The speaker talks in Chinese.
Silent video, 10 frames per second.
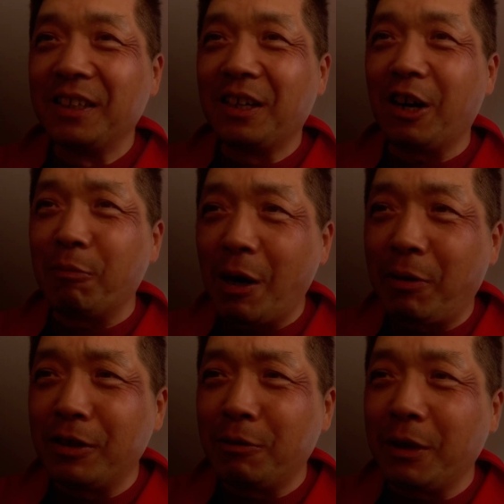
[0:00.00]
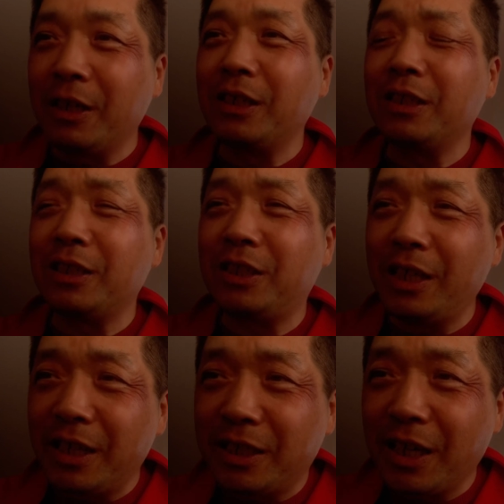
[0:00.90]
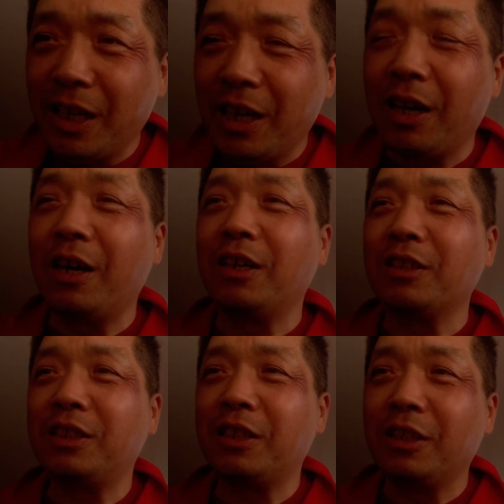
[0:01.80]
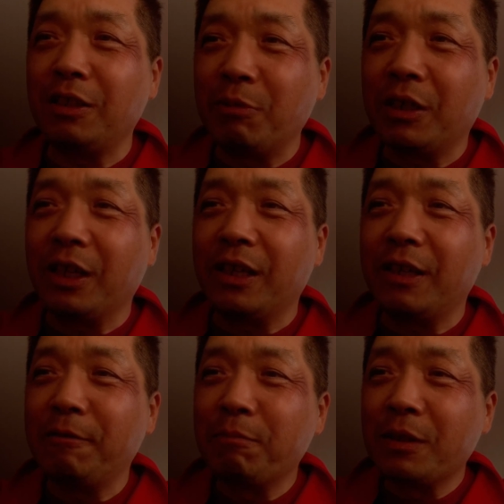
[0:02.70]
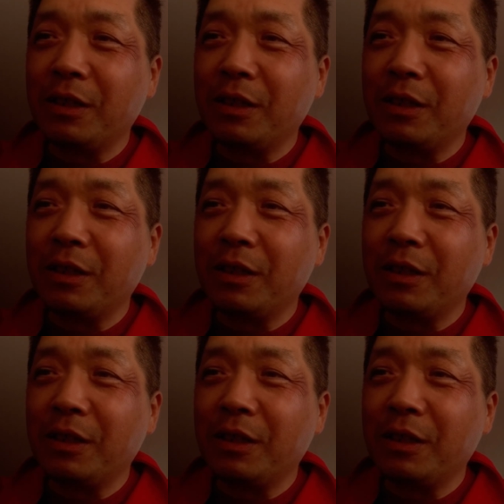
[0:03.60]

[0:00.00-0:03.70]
好吧，朋友们，谢谢啊，谢谢你们给。